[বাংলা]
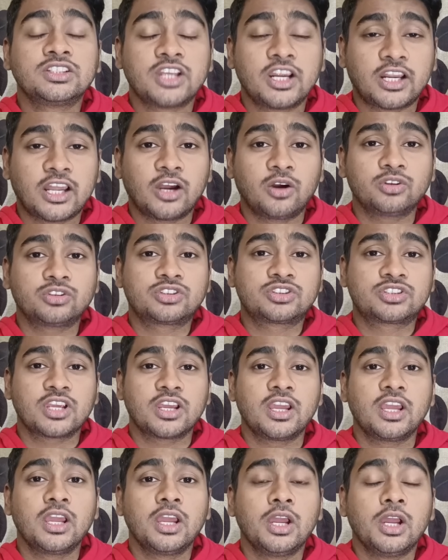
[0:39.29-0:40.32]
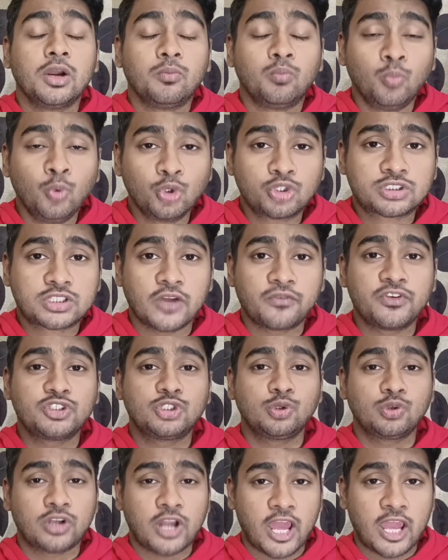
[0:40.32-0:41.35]
সেটা হচ্ছে
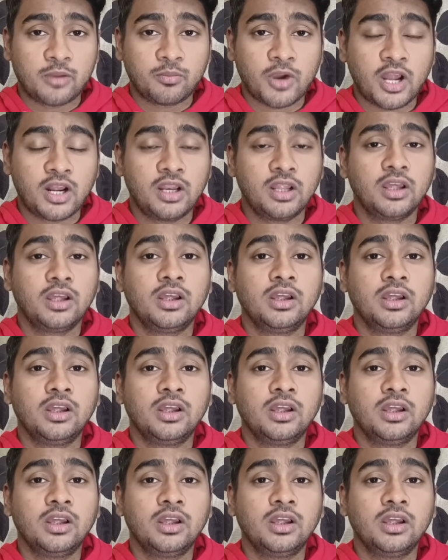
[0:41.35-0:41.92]
মুস্তাফিজুর রহমান